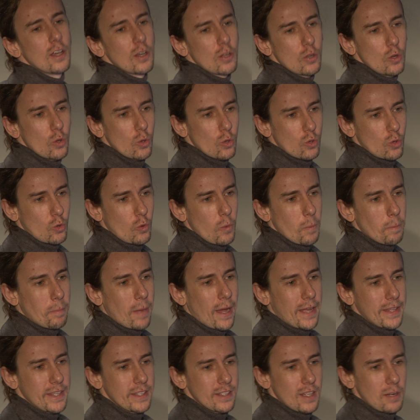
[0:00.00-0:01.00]
loro
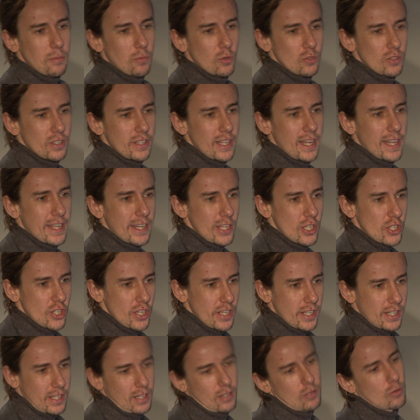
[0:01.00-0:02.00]
compagni dal mondo della
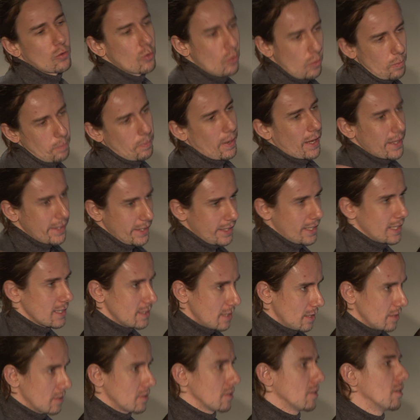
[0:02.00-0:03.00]
ricerca, non compagni nel
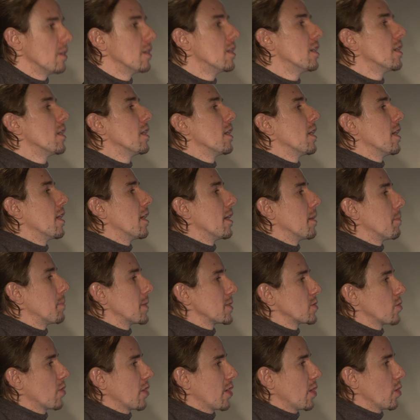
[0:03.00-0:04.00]
senso eh,
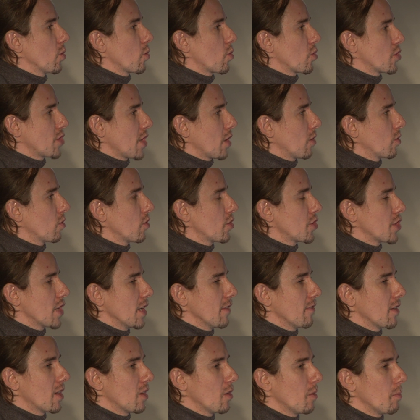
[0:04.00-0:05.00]
persone che loro già
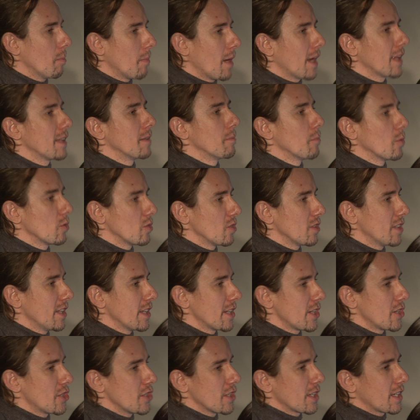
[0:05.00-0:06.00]
conoscevano, ma nel mondo dei
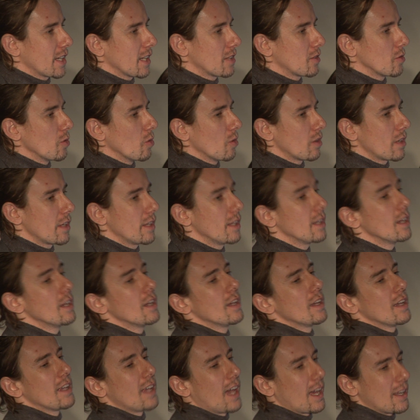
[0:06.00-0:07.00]
ricercatori
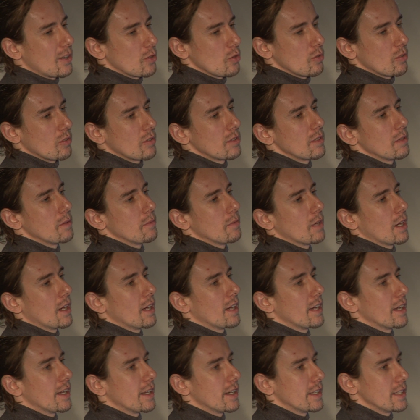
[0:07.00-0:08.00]
hanno, eh,
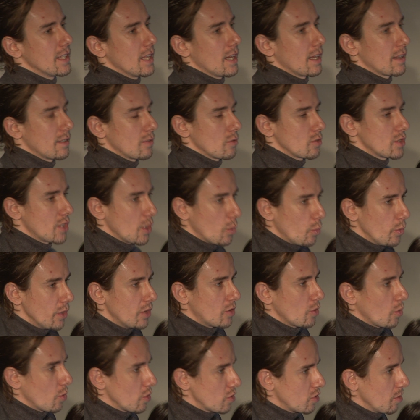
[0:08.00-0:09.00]
hanno,
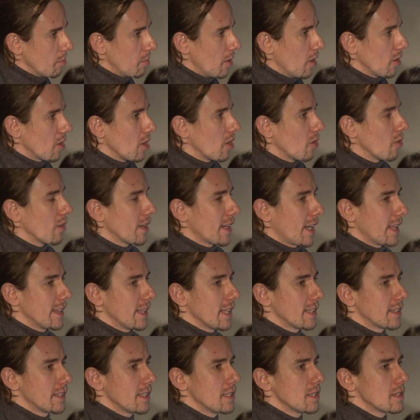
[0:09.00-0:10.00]
seguito questo blog con grande
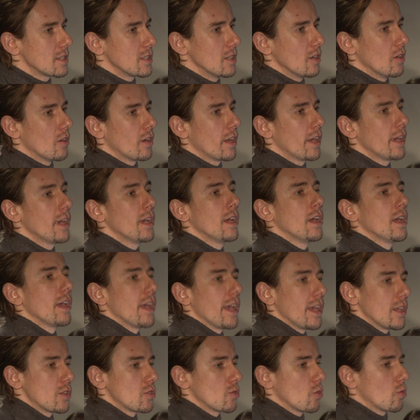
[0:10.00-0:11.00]
attenzione
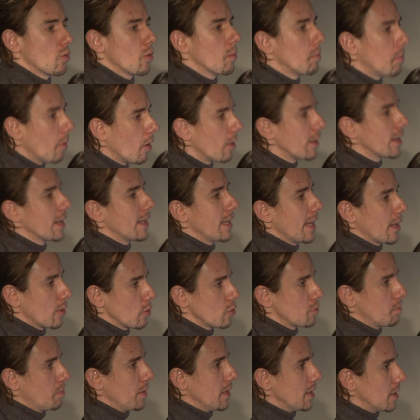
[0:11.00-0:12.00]
e, sono poi, e li hanno
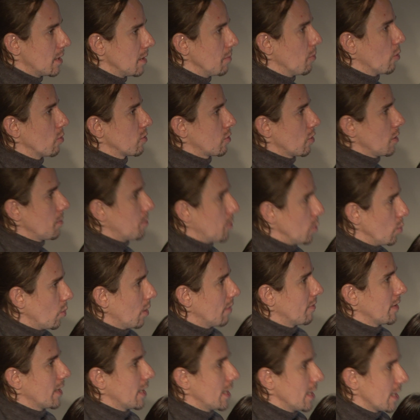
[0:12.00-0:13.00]
spinti molto di più a
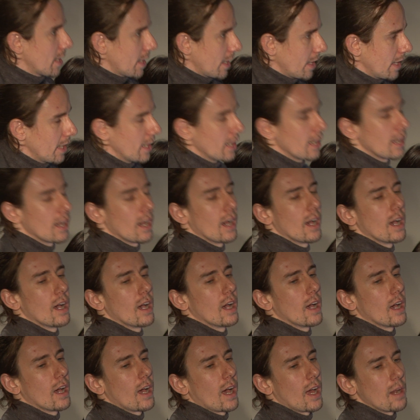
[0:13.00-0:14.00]
venire eh,
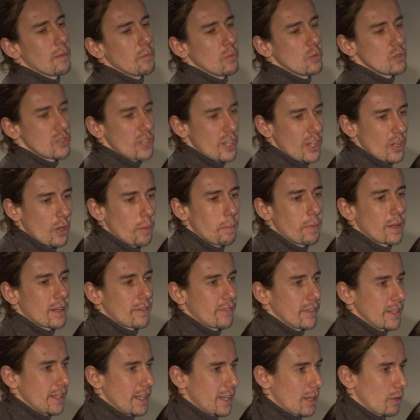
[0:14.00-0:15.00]
al museo per
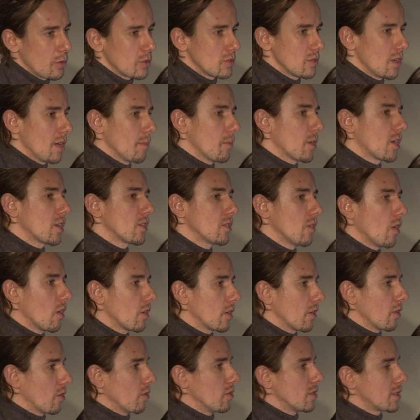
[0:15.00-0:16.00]
vedere questo
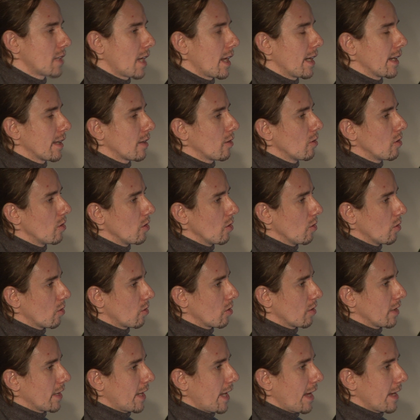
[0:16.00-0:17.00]
laboratorio, incontrare con
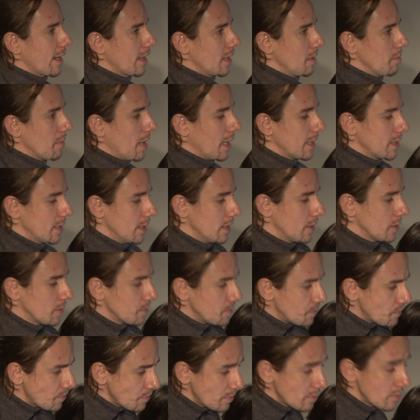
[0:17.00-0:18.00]
loro, creare
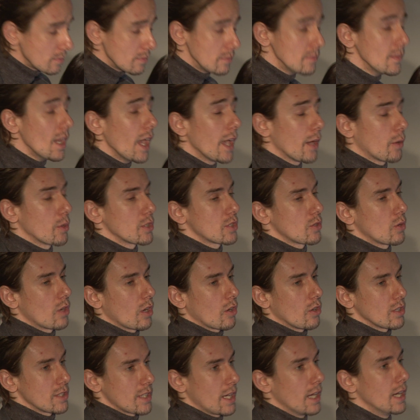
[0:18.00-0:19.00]
dibattito. E questa è una
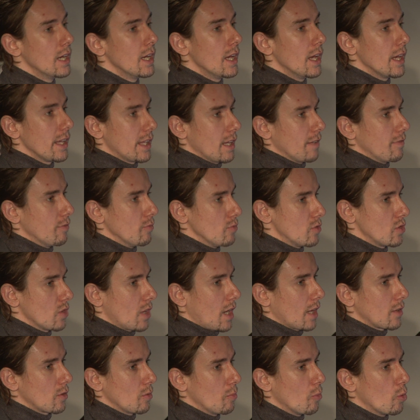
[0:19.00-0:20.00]
cosa che ha
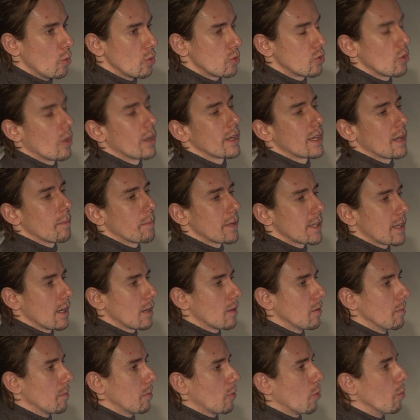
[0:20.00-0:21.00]
funzionato molto anche perché
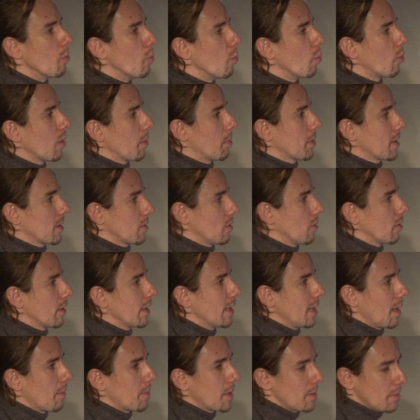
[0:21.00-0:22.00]
comunque per noi
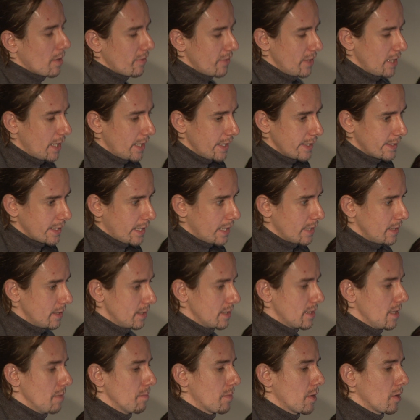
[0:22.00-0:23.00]
la prima finalità è
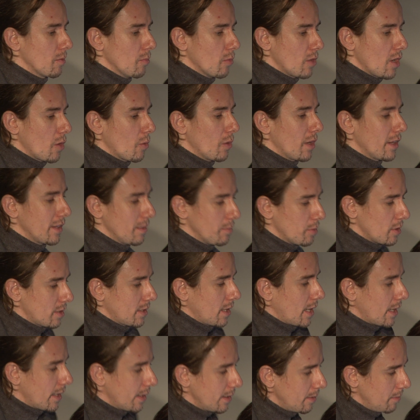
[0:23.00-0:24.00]
sempre comunque quella di
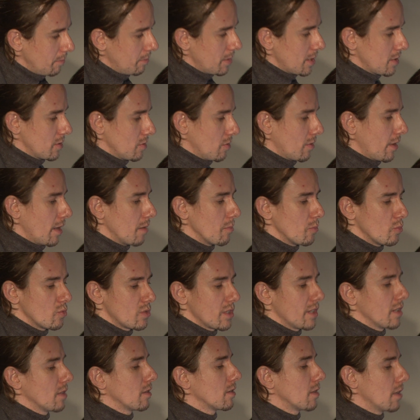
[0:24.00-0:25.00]
portare persone al
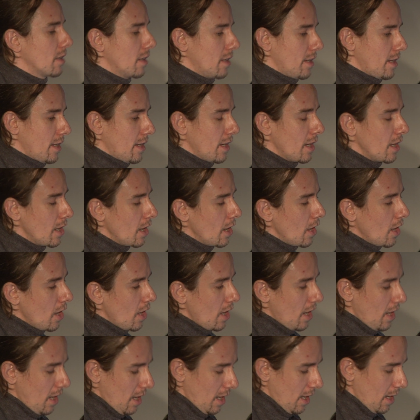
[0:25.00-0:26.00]
museo
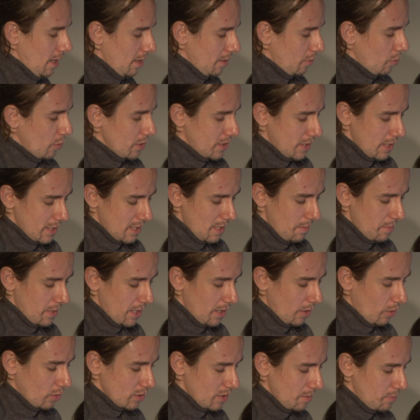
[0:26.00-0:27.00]
eh, e questa è sempre
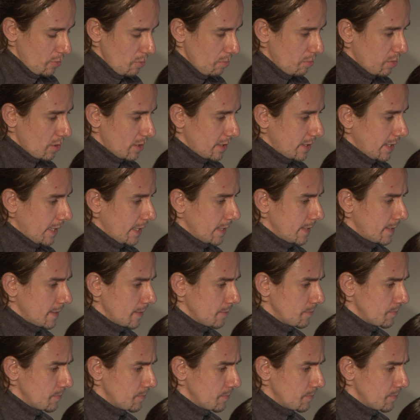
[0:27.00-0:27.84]
la cosa più importante.